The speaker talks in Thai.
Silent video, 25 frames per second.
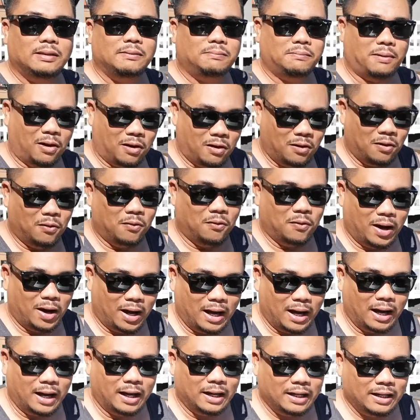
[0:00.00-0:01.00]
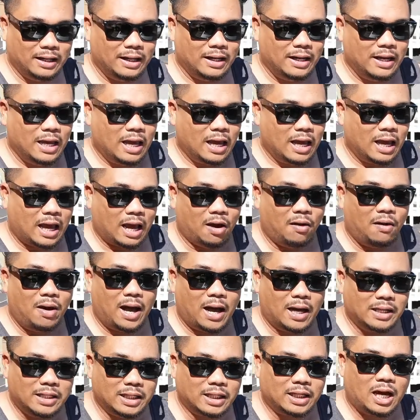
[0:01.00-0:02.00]
เพราะว่าเขา
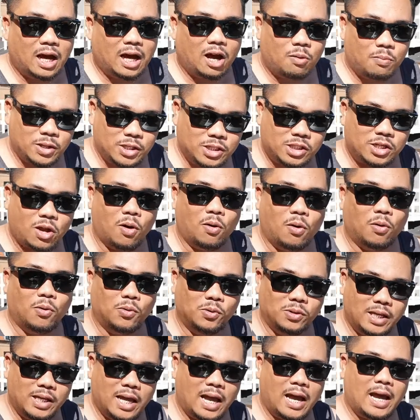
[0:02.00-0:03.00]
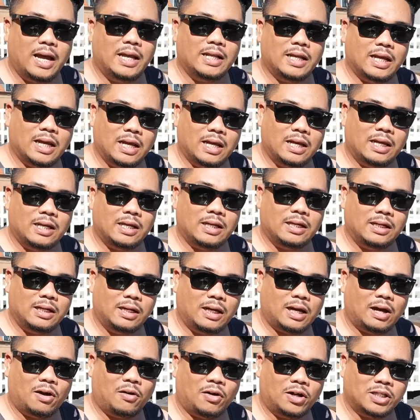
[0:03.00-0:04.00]
อาจจะเข้าไปส่องคุณได้นะฮะ แล้ว
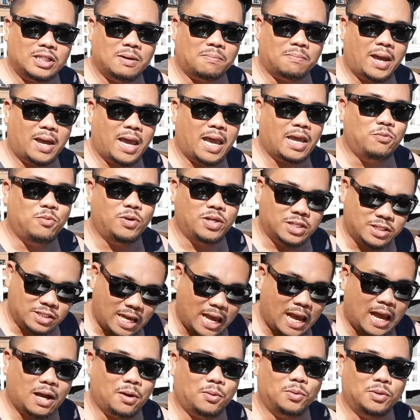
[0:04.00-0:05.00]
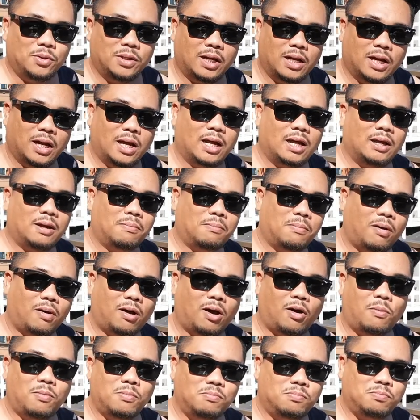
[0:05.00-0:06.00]
เขาก็จะไม่ให้วีซ่าคุณนะฮะเพราะ
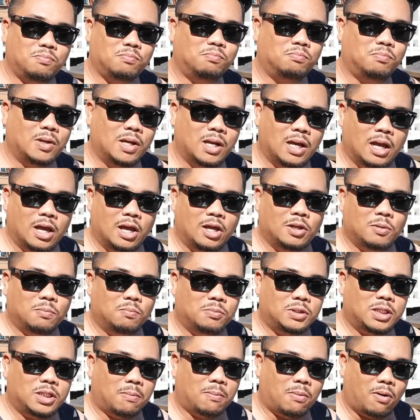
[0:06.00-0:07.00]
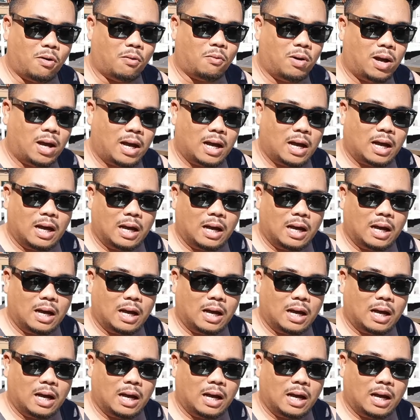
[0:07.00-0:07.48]
เขาจะบอกว่า